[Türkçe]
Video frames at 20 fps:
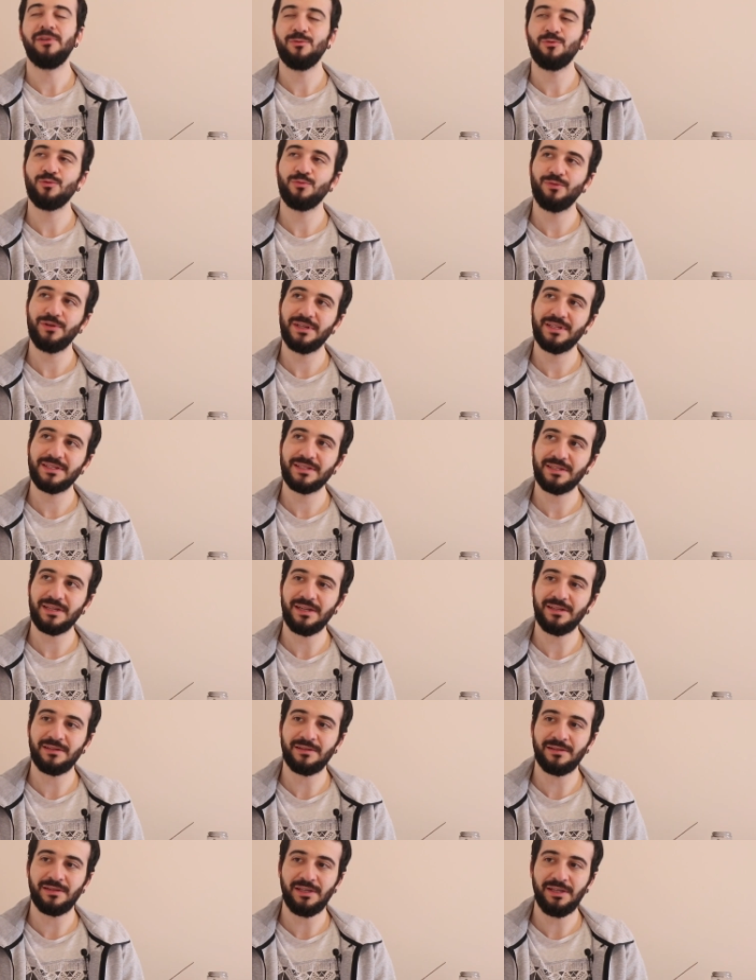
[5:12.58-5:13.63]
Wilbur
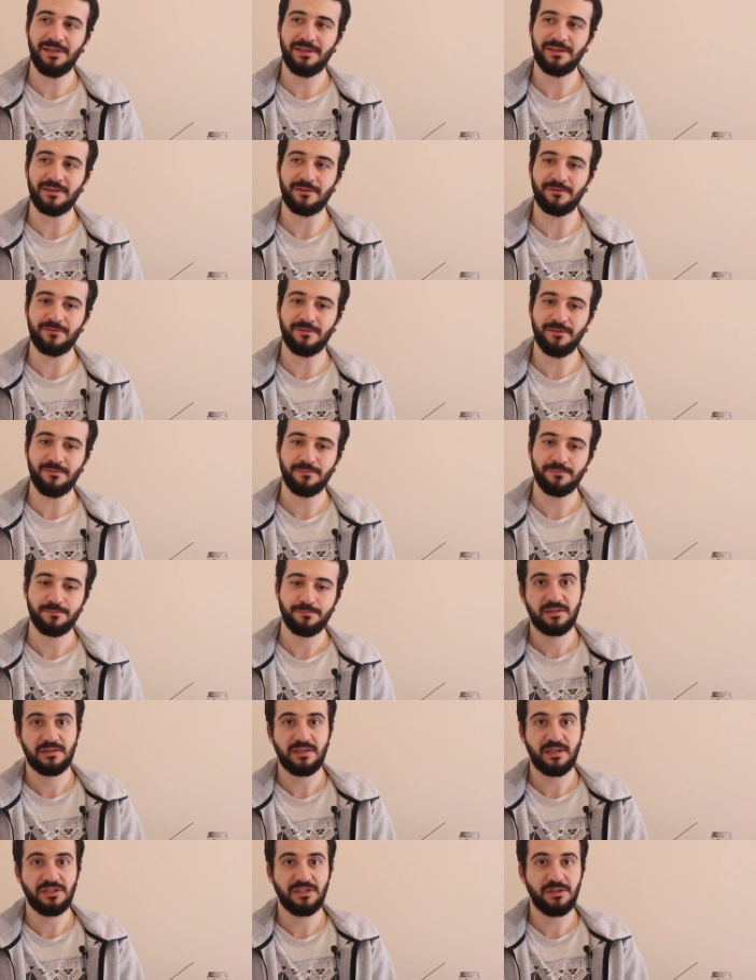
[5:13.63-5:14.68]
Mexicana'nın iyi tarafı
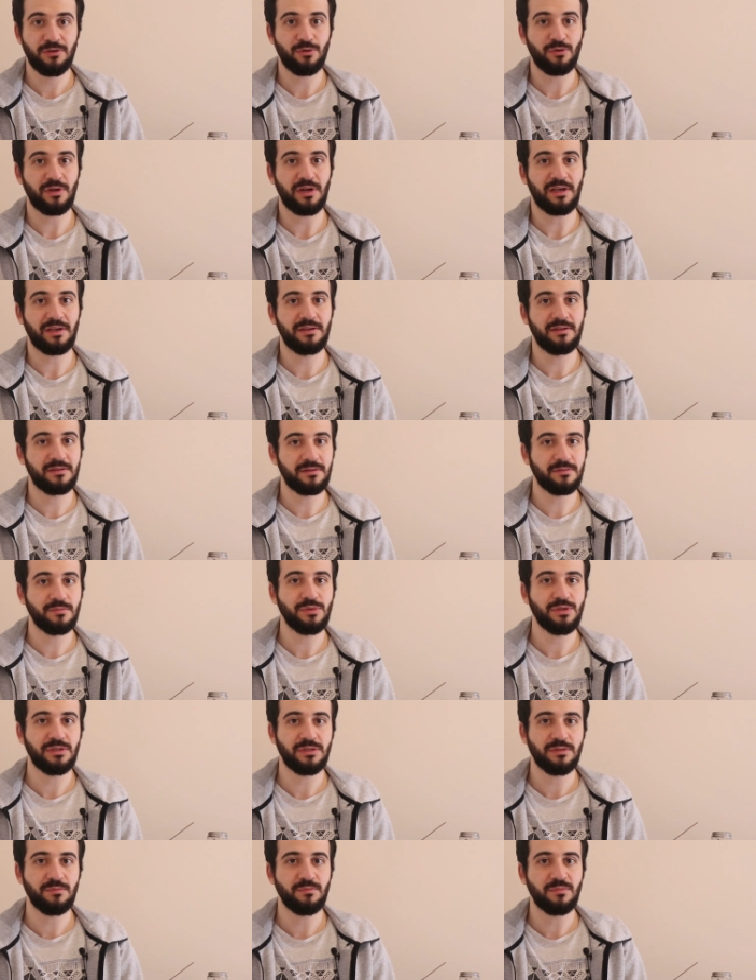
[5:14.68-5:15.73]
stajyer olarak
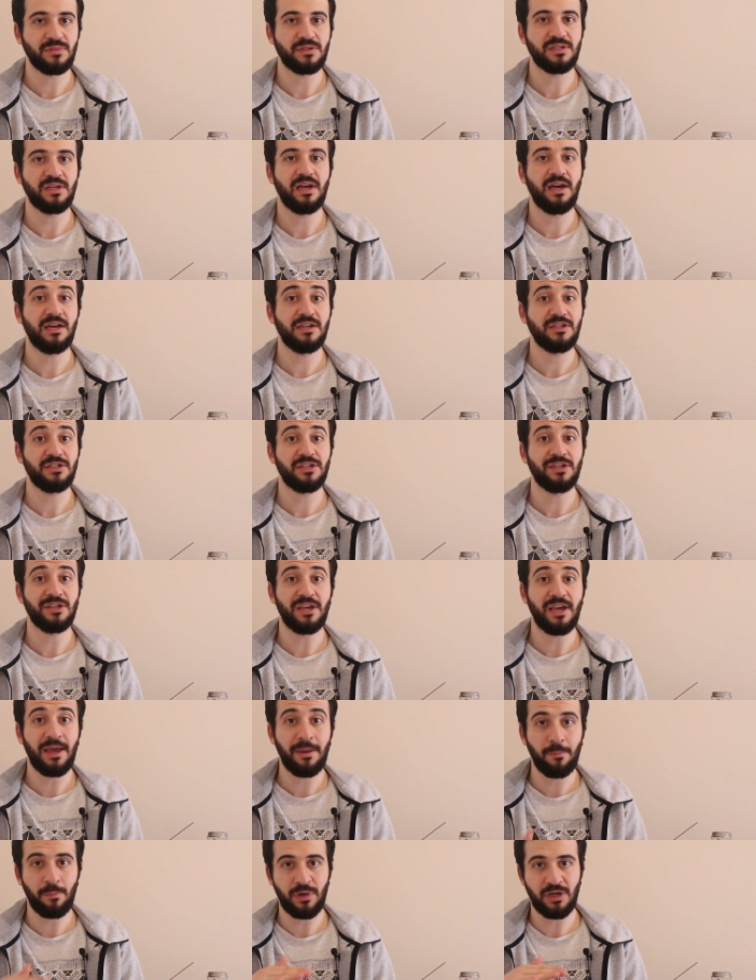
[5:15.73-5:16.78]
gittiğimiz için bize her şeyi
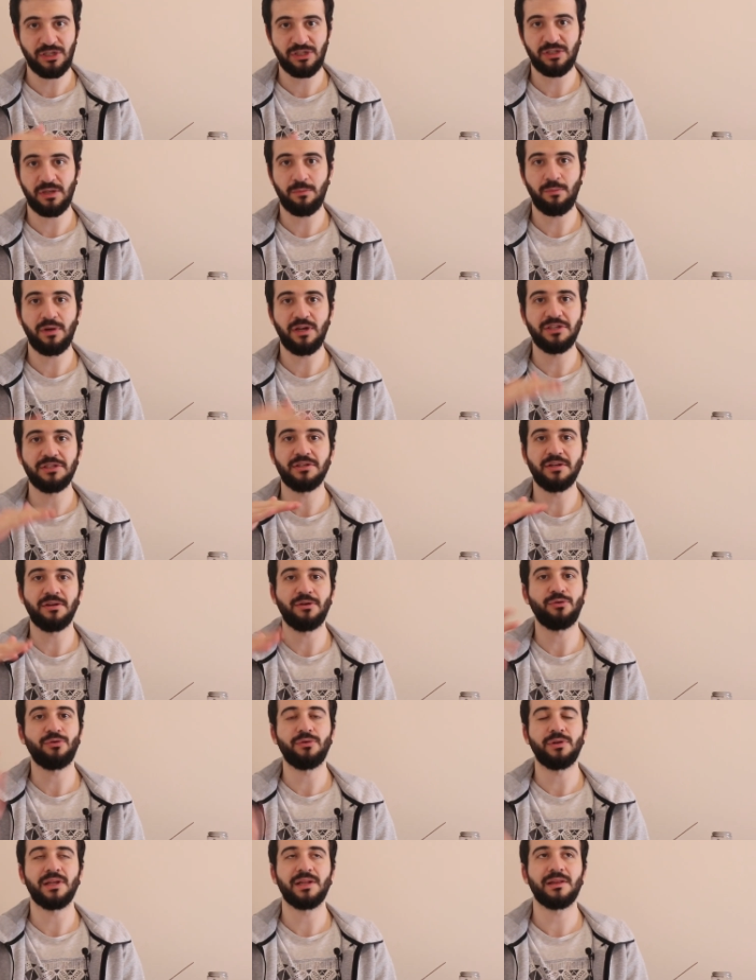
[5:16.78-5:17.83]
en baştan
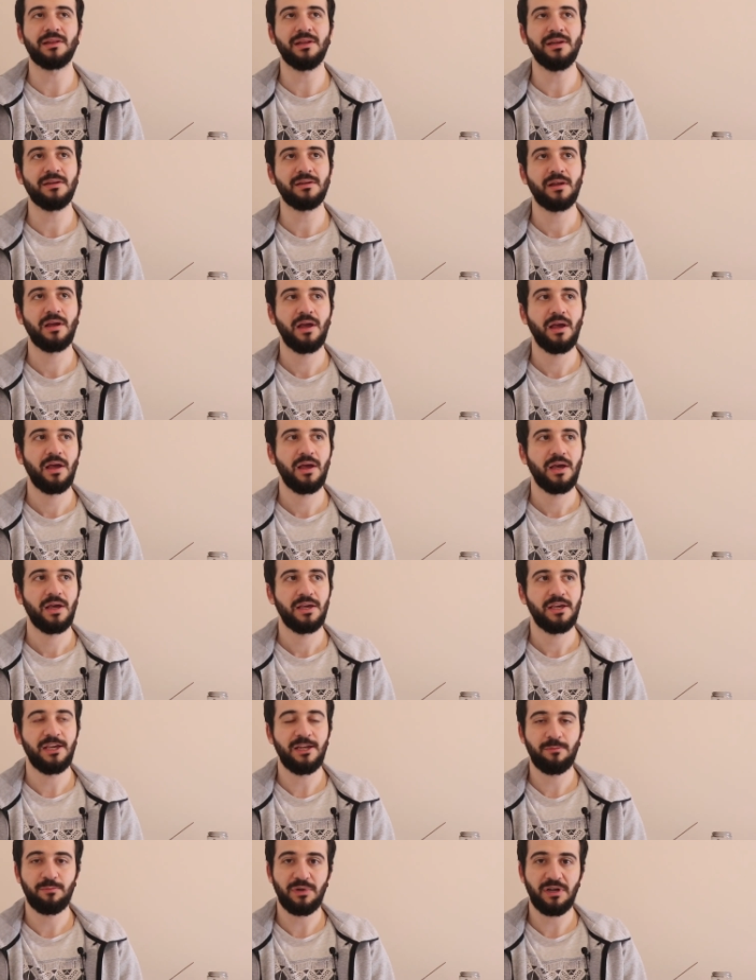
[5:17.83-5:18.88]
başlayarak öğrettiler.
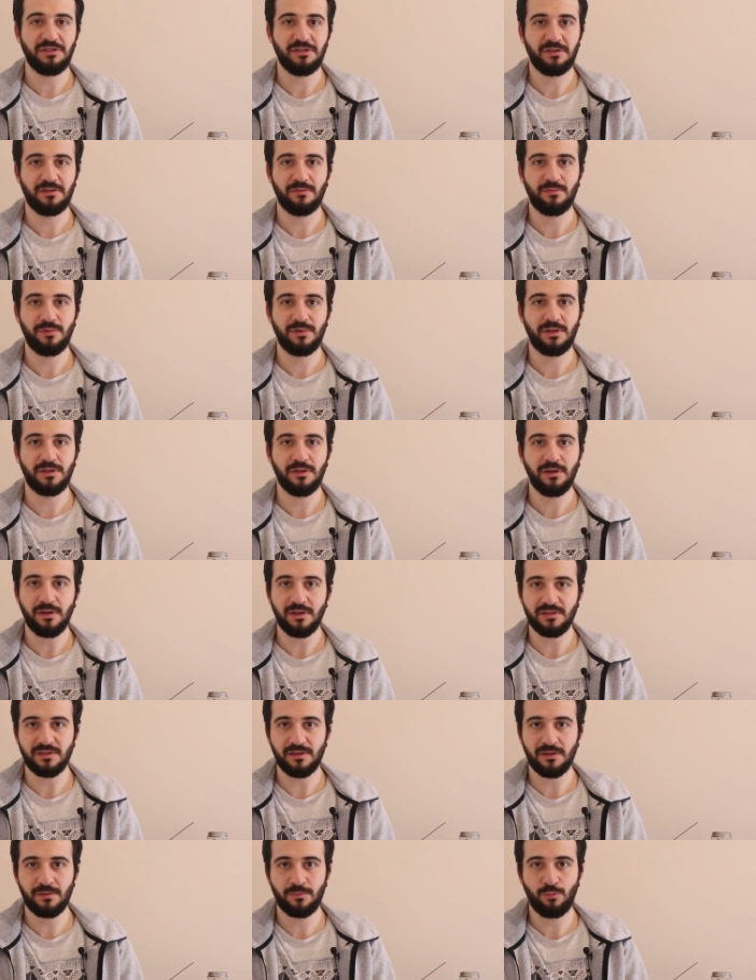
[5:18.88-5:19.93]
İlk başta tabii ki de
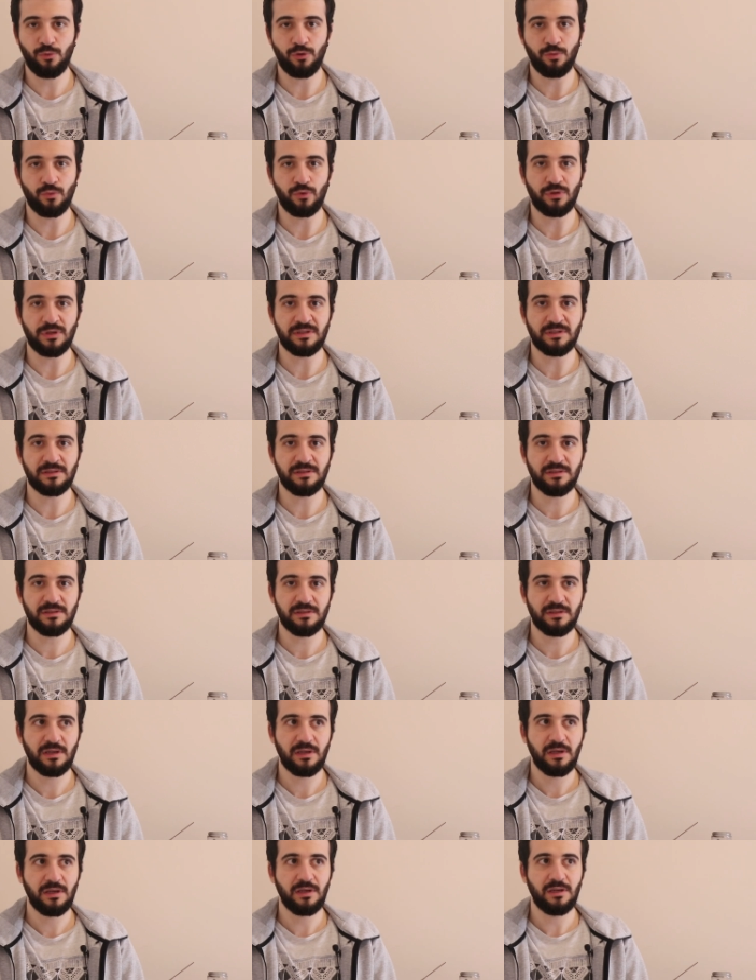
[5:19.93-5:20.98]
hazırlık bölümündesiniz.